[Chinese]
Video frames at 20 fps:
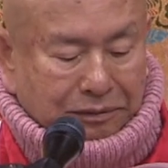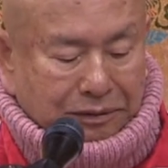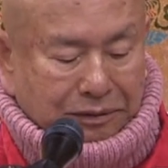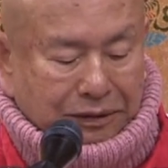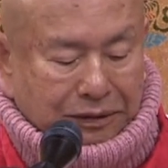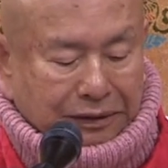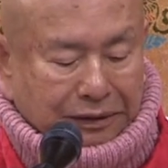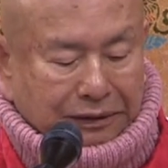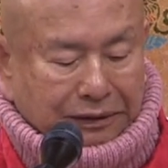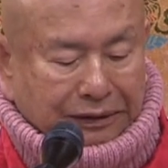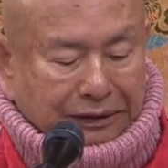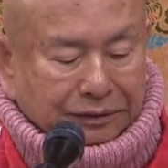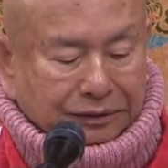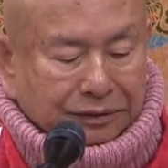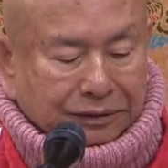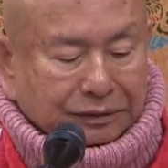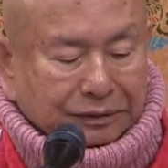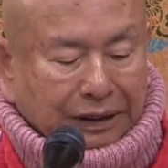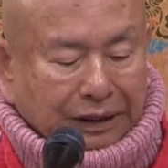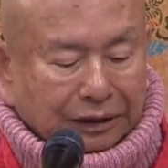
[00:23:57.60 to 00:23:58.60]
应该是
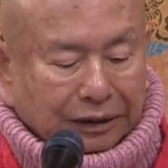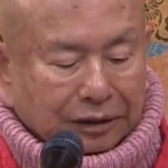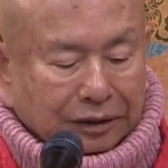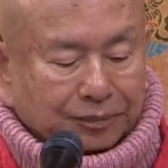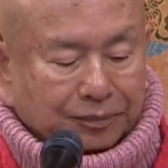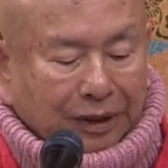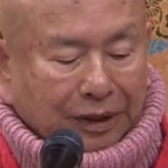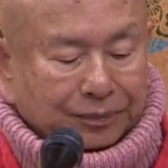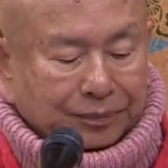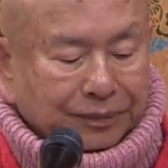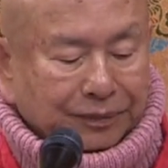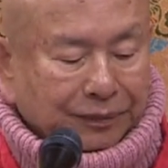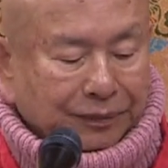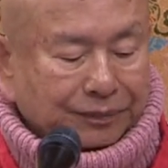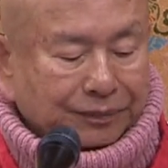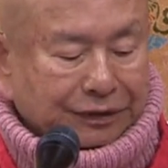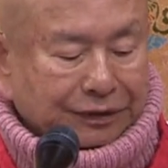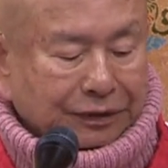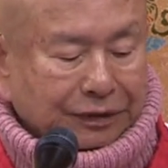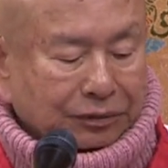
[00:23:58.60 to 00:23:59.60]
哪一个版
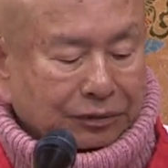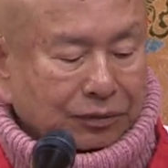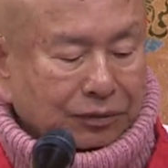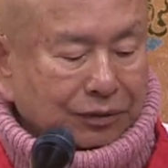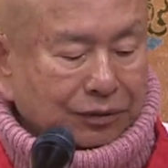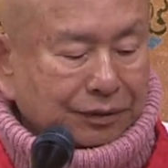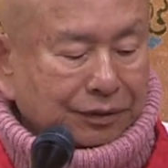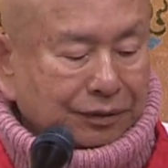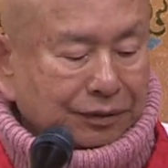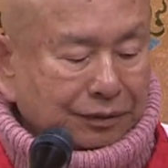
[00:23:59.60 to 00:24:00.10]
本比较对？